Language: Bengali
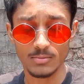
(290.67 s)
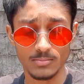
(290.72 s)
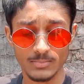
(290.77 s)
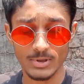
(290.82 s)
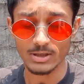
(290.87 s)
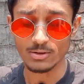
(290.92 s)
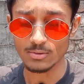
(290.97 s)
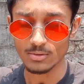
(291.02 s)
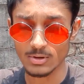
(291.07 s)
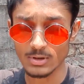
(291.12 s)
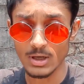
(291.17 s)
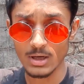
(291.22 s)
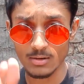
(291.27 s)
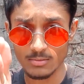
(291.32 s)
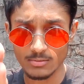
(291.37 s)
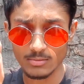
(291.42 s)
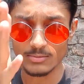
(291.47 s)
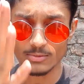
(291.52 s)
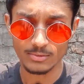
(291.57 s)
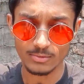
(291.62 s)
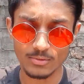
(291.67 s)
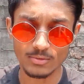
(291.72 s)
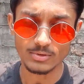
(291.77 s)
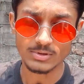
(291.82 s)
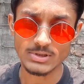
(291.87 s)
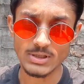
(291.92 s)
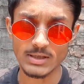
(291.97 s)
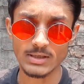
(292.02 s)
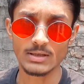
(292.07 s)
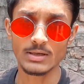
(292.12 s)
মানে ওর না ওর
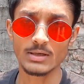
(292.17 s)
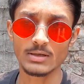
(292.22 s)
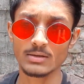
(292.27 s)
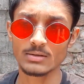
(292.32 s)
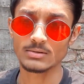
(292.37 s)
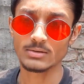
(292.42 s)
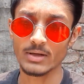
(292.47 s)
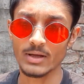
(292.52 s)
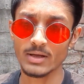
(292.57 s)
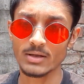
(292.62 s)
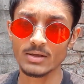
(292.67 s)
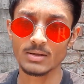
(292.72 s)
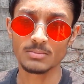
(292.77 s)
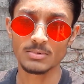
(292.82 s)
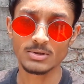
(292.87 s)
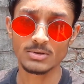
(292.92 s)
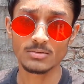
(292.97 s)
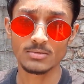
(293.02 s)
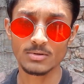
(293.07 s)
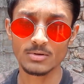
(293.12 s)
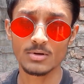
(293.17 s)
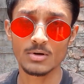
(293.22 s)
চ্যানেলে নেই এমনিতে ওর